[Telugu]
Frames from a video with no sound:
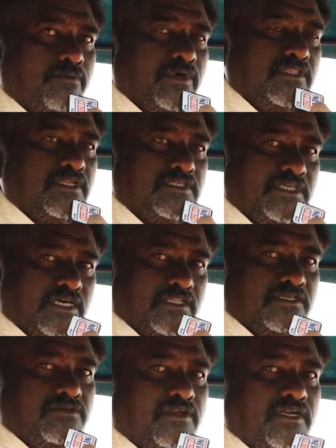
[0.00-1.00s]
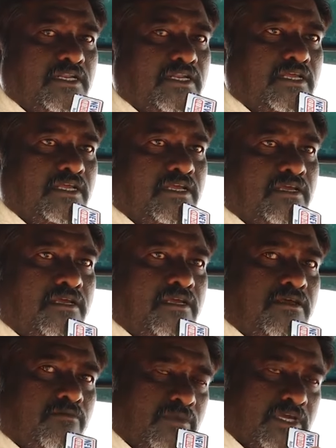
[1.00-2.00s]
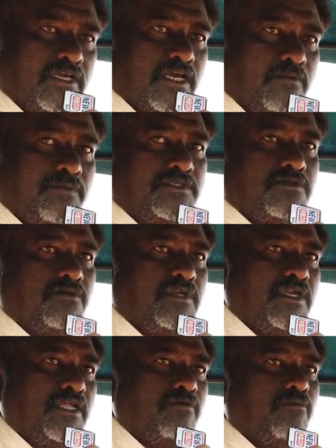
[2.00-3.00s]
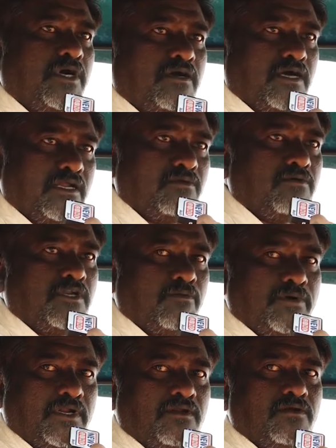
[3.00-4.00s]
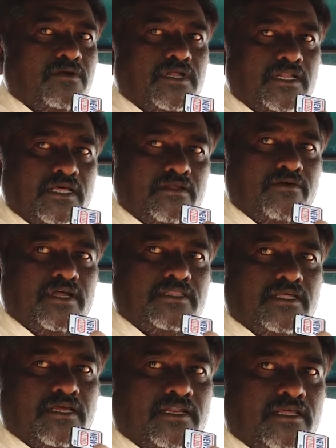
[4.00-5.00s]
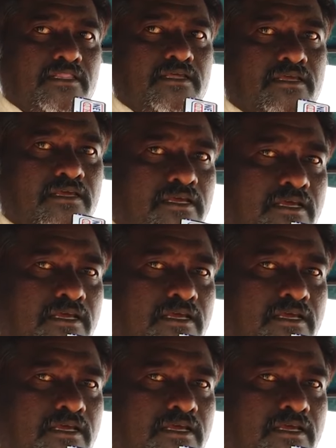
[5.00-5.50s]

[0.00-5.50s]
మా మంత్రి జగదీశ్వర్ రెడ్డిని మేము గెలిపించుకుంటేనే మాకు అనుకున్న పనులు కూడా నెరవేరుతాయి అనేది